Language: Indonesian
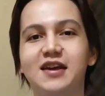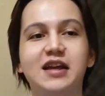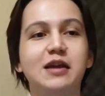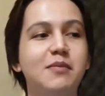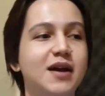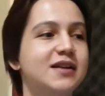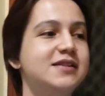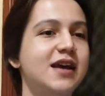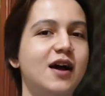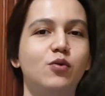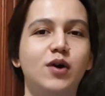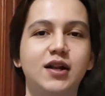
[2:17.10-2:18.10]
gimana
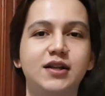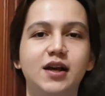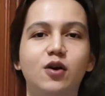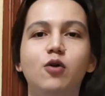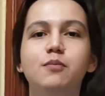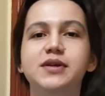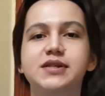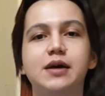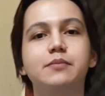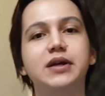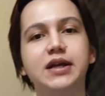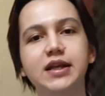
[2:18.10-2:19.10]
sih awalnya kok
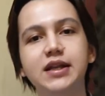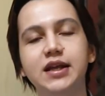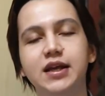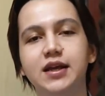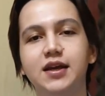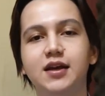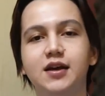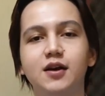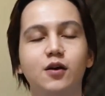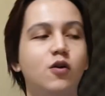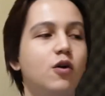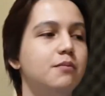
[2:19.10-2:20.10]
bisa begini,
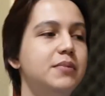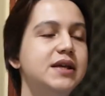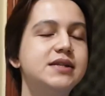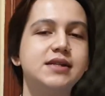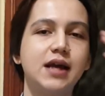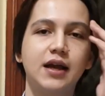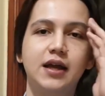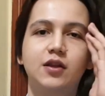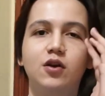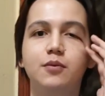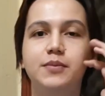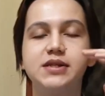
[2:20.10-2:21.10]
kok bisa
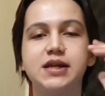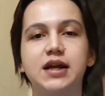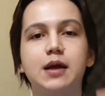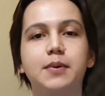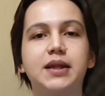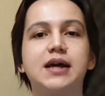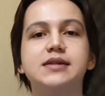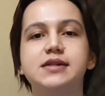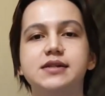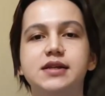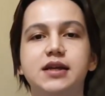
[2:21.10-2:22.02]
gitu loh bisa dapat hasil